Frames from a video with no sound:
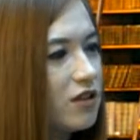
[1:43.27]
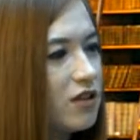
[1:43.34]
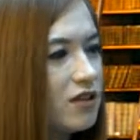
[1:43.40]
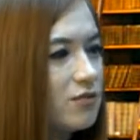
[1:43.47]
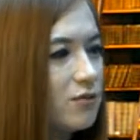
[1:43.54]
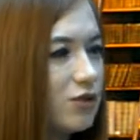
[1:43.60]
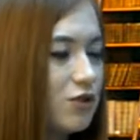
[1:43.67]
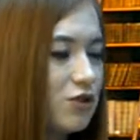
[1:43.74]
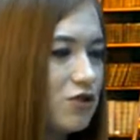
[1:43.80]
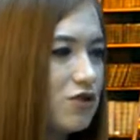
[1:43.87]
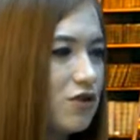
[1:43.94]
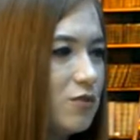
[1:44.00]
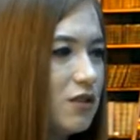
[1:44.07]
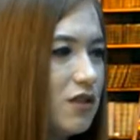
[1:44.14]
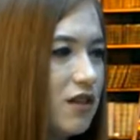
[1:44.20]
Есть
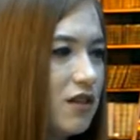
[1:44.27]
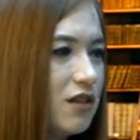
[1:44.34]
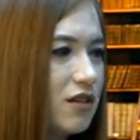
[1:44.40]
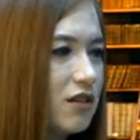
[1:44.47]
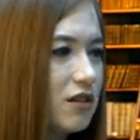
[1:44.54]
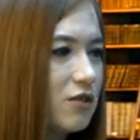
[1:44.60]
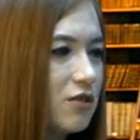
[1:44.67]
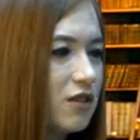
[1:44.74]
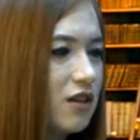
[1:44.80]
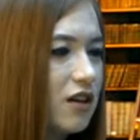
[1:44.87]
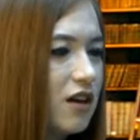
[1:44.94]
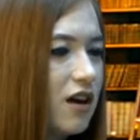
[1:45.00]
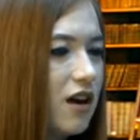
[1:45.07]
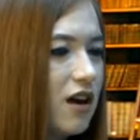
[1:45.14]
молодежные объединения, которые